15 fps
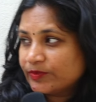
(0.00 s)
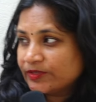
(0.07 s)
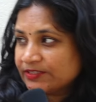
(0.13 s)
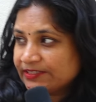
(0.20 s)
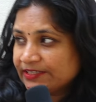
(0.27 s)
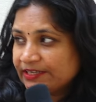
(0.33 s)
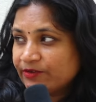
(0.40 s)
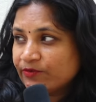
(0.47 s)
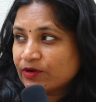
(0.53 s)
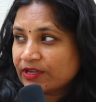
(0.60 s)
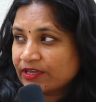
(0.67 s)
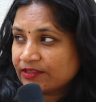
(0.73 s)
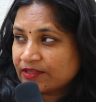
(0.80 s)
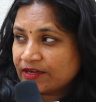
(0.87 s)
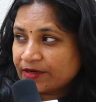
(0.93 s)
బీసీలని
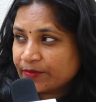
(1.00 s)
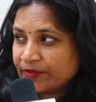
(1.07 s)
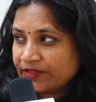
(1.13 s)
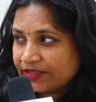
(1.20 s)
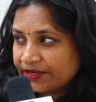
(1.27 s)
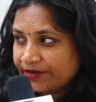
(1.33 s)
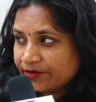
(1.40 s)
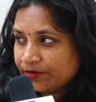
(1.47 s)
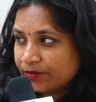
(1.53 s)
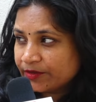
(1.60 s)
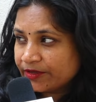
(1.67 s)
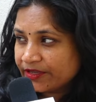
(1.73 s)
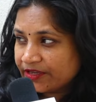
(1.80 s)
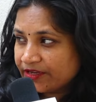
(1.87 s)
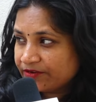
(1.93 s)
ఒకే తాటిపై తేయడంలో
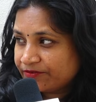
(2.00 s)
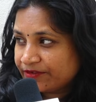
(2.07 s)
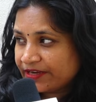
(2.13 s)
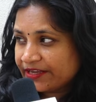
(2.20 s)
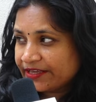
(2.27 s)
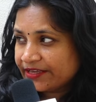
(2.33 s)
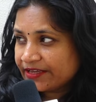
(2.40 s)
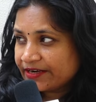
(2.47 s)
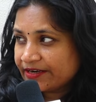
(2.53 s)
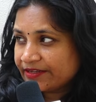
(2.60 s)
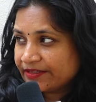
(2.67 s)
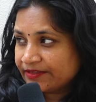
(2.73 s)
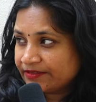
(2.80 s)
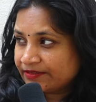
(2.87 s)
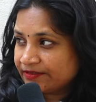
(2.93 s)
ఈయన ఫెయిల్
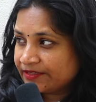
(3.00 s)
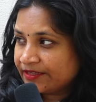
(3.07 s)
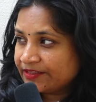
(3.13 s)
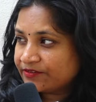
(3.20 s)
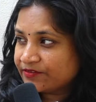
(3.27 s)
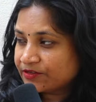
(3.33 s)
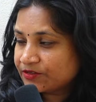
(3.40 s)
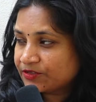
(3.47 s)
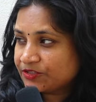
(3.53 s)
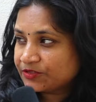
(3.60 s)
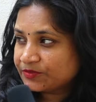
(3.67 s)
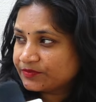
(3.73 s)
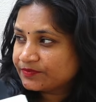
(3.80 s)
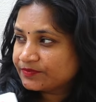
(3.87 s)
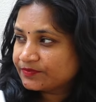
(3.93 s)
అయ్యారని ఇది ఎంతవరకు నిజం